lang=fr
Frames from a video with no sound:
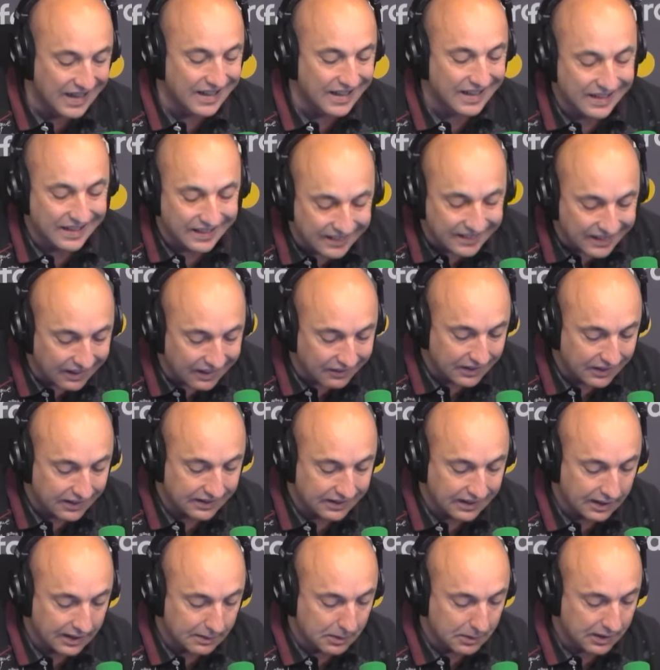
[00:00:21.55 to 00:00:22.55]
Les
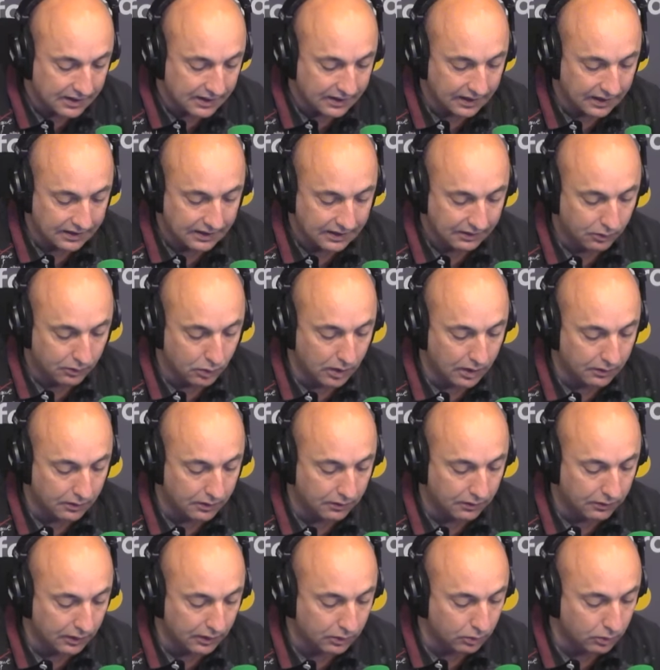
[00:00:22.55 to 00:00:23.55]
services administratifs de la
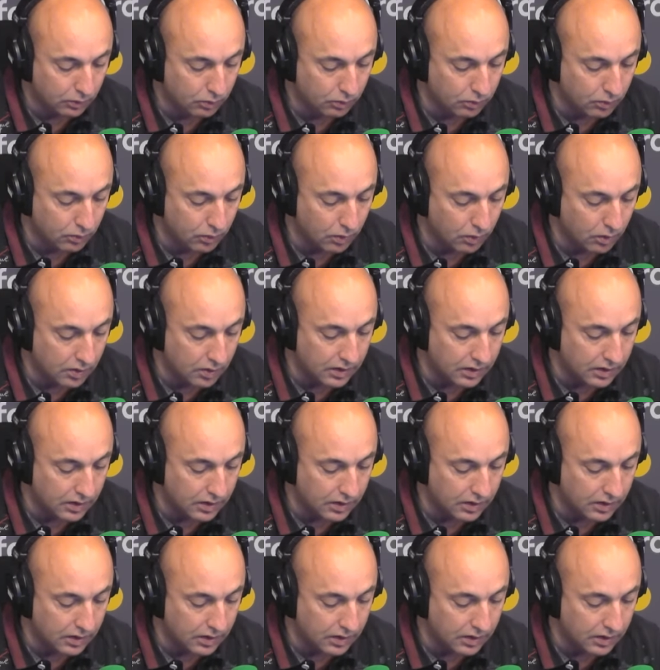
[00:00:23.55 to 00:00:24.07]
FIFA se sont